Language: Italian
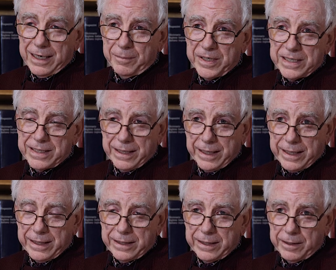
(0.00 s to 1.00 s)
La messa in
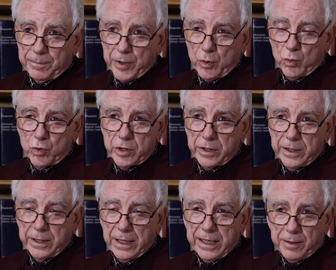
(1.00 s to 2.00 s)
rete per
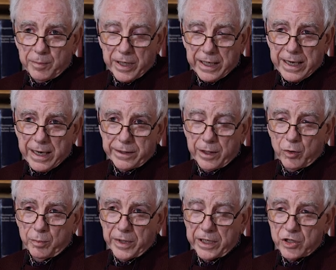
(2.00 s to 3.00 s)
usi liberi, anche
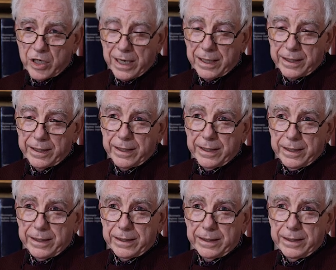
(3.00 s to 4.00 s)
commerciali,
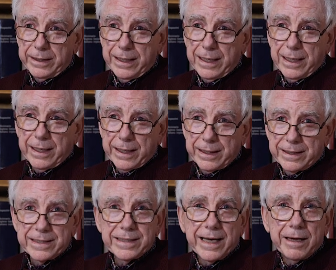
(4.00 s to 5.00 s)

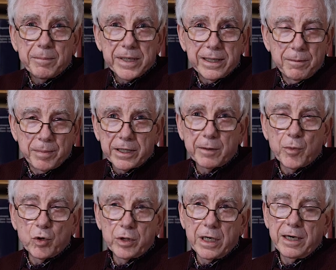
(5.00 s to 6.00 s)
dell'insieme del
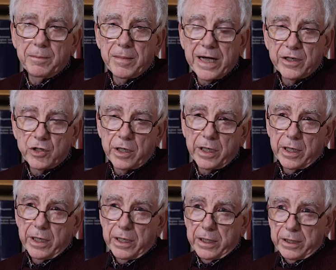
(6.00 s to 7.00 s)
patrimonio delle immagini,
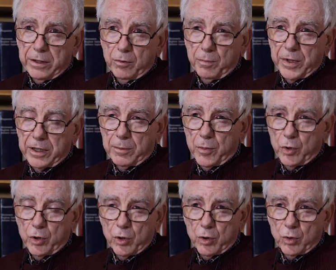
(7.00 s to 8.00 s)
di un
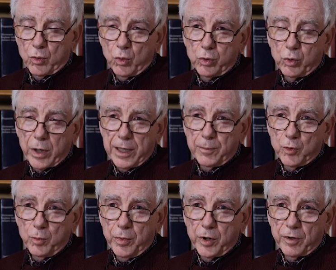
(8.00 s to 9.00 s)
patrimonio culturale
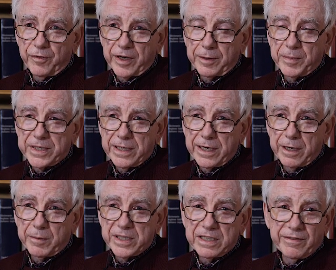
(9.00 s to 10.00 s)
pubblico, farebbe sì
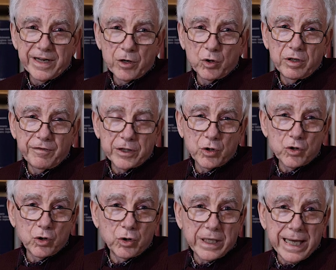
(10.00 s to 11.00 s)
che queste vengano di fatto
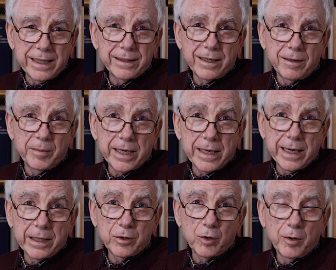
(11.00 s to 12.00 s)
sottratte al
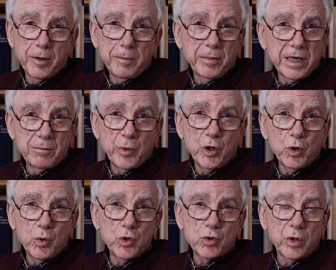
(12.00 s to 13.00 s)
mercato, Per il momento
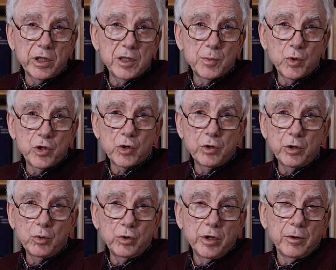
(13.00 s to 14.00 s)
in cui sono a disposizione di
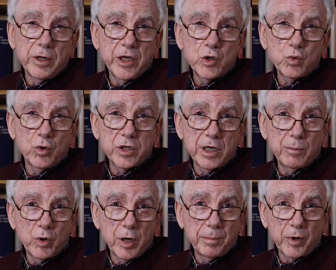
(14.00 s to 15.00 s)
tutti, nessuno se ne
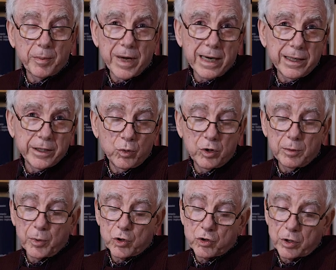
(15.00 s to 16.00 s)
può appropriarle, e tutti
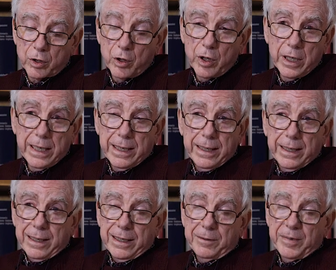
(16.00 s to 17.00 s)
possono
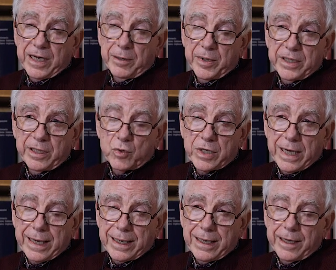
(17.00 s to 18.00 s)
liberamente
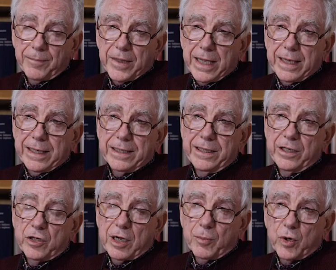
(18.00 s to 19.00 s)
usarle.
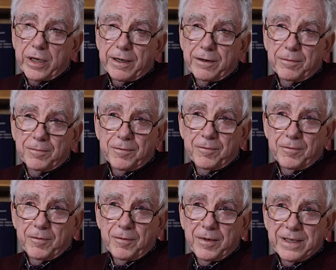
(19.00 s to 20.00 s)
Diciamo che
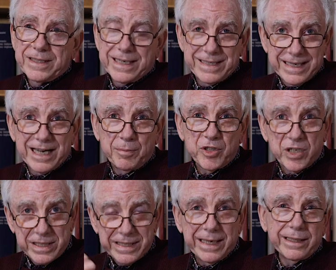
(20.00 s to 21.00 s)
se si,
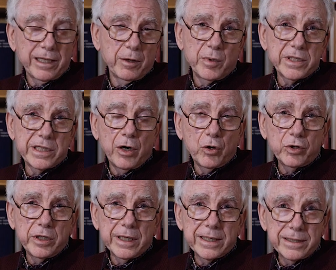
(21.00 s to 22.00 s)
capisce, se si entra in questa
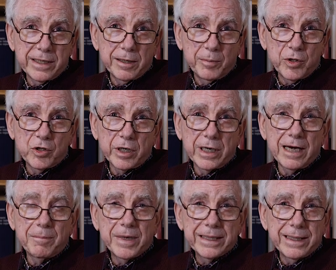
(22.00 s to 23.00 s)
ottica si capisce che
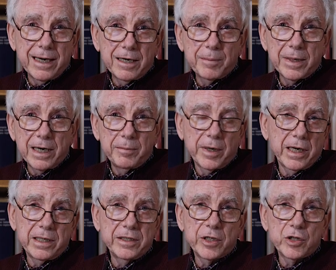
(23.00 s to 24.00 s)
la battaglia per la
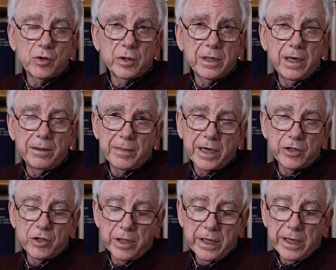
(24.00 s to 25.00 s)
liberalizzazione delle
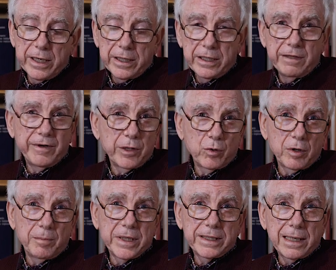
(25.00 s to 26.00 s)
immagini diventa
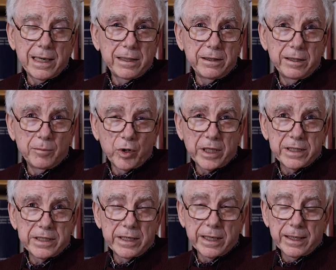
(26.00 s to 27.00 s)
una battaglia di
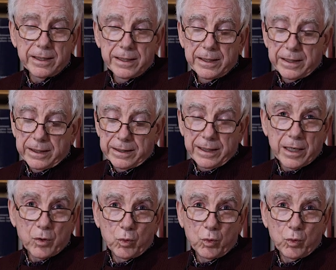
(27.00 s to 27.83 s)
democrazia della